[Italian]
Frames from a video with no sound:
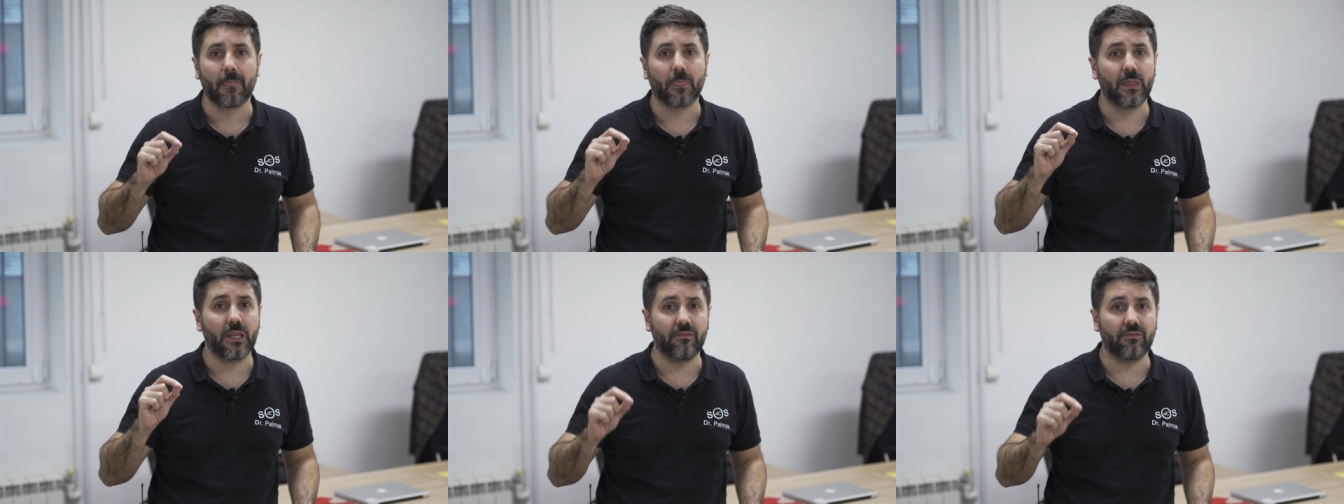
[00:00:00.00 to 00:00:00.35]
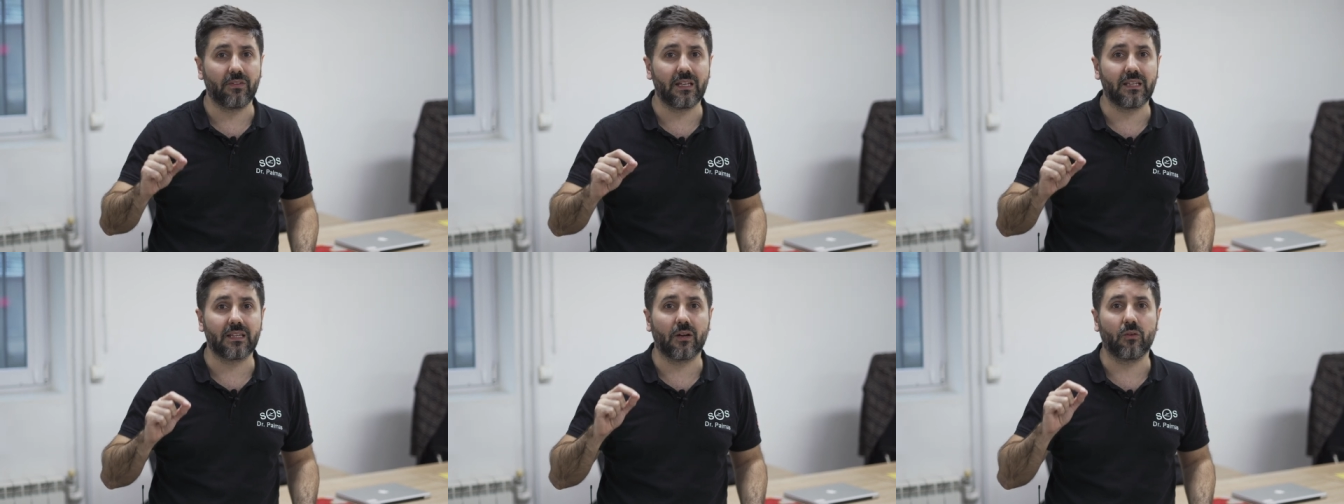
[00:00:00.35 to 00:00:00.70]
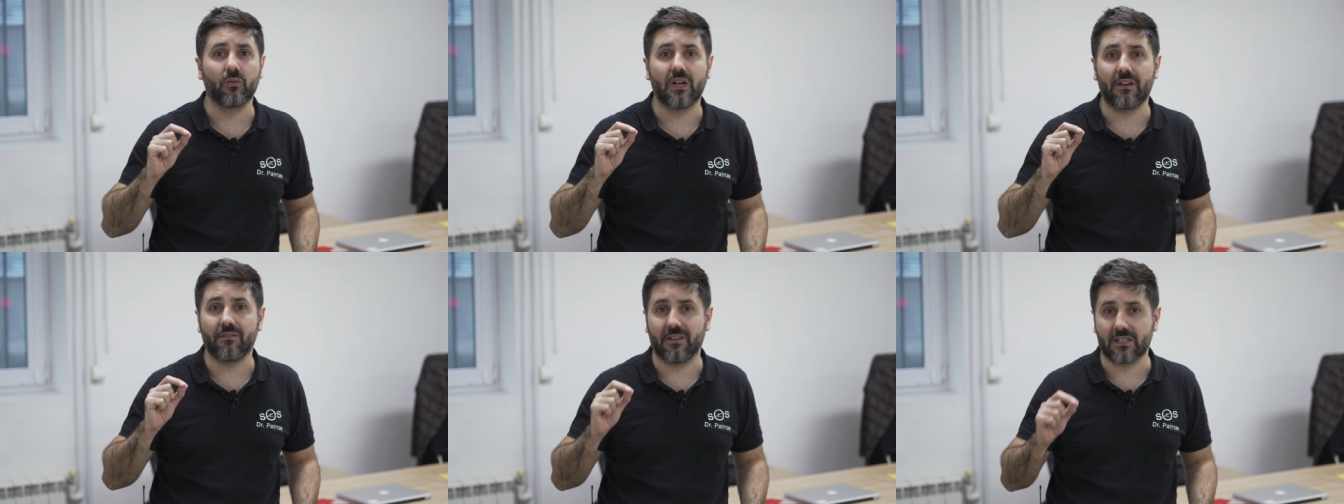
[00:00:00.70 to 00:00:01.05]
diventa
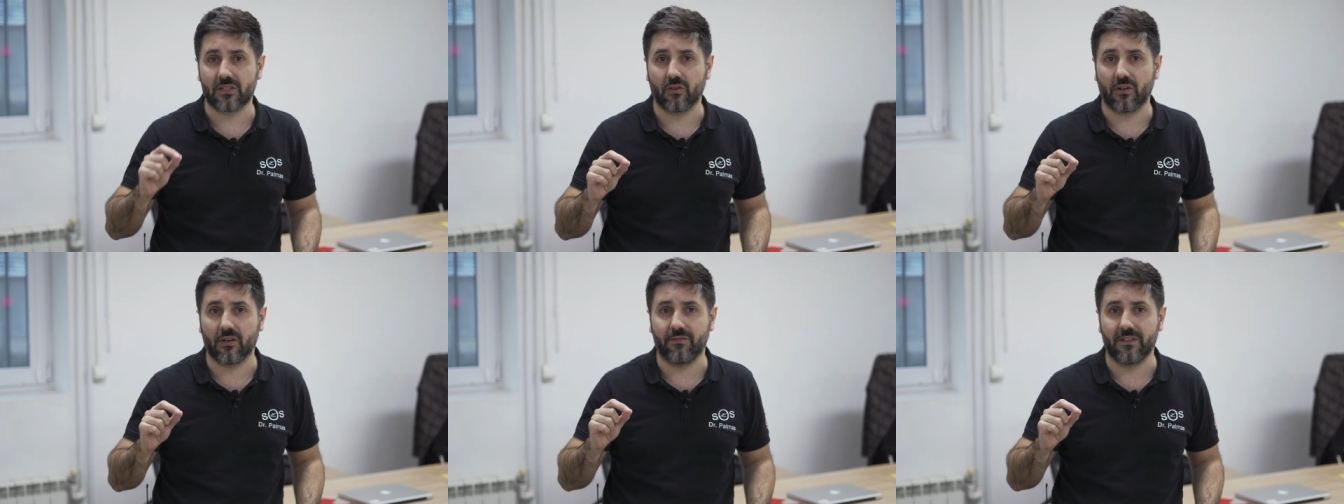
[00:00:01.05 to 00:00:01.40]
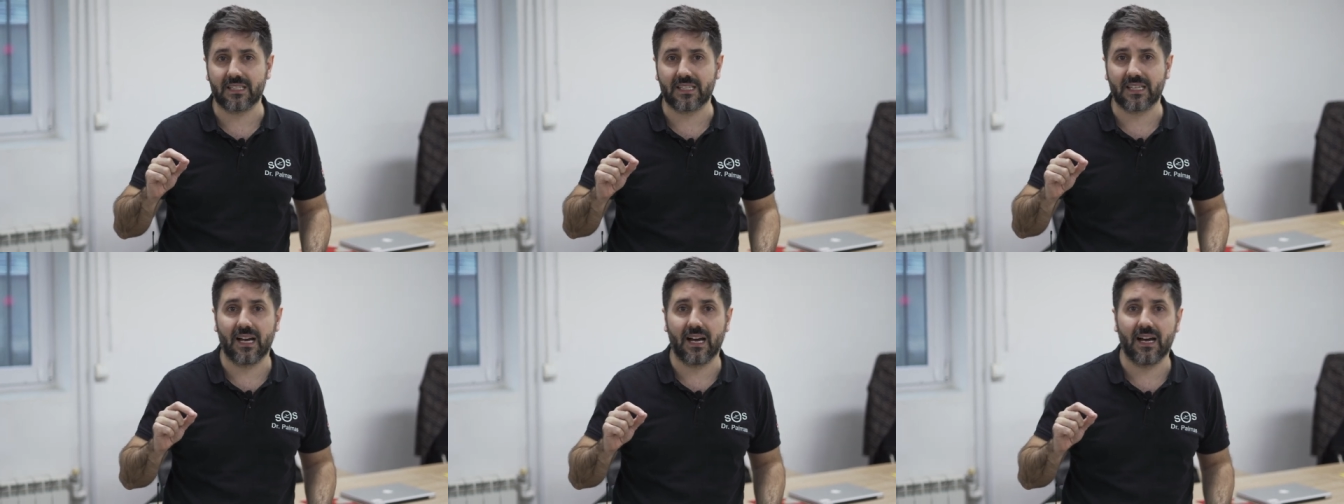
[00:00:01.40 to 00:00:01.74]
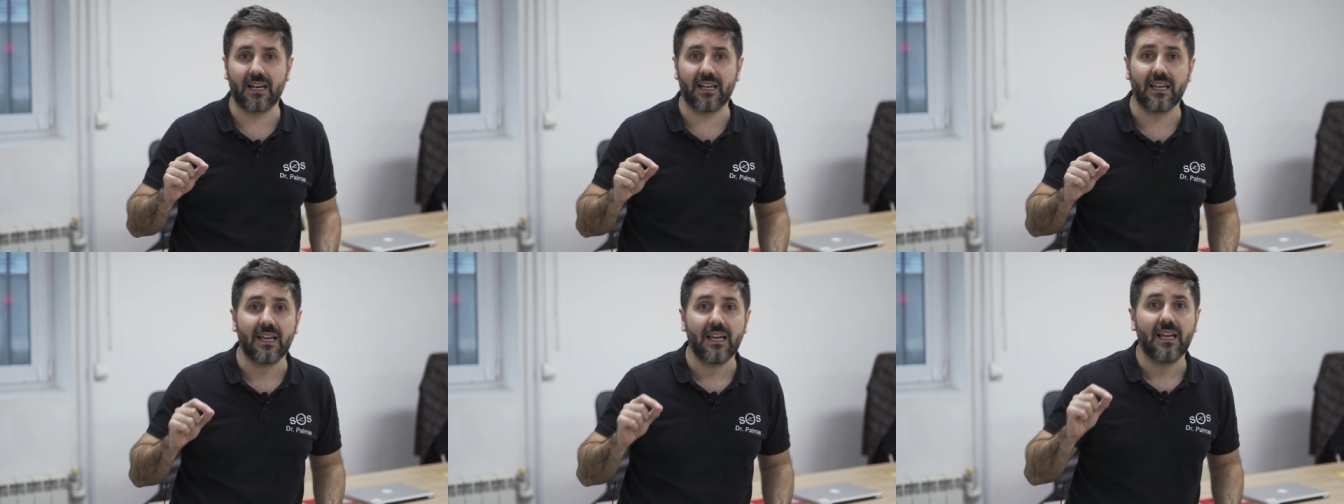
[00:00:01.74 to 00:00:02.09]
un evasore
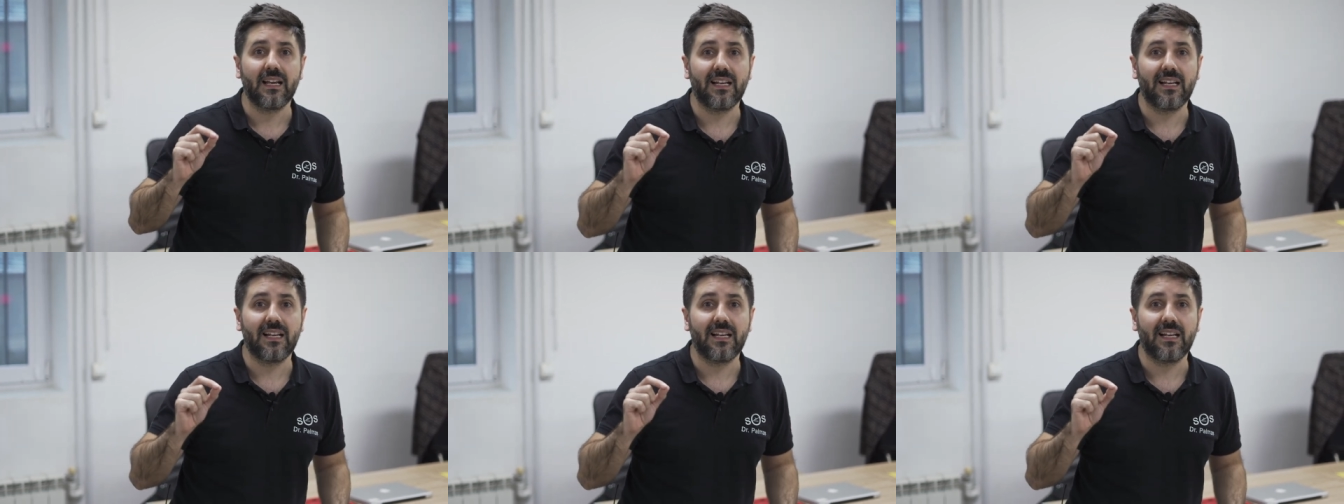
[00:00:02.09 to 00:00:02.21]
fiscale.